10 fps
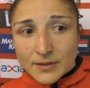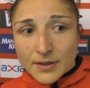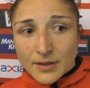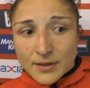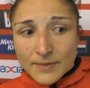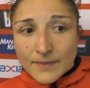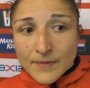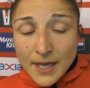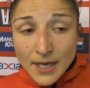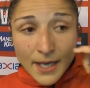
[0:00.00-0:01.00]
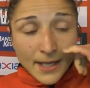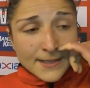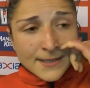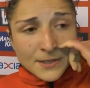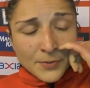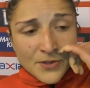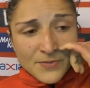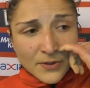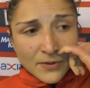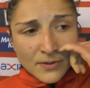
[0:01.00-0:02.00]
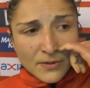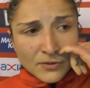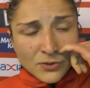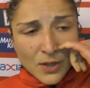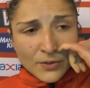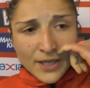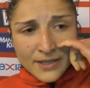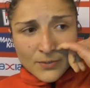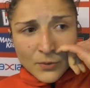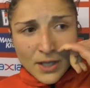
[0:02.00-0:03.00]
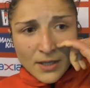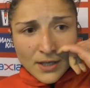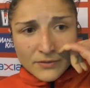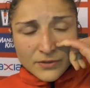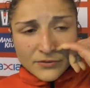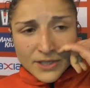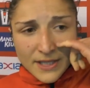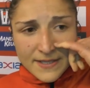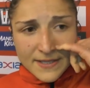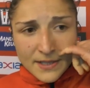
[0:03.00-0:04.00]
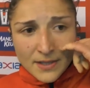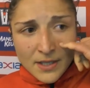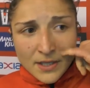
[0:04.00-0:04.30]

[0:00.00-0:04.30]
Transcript: Euh, elle a arrêté, je pense, pendant 3 ou 4 mois avant de venir ici.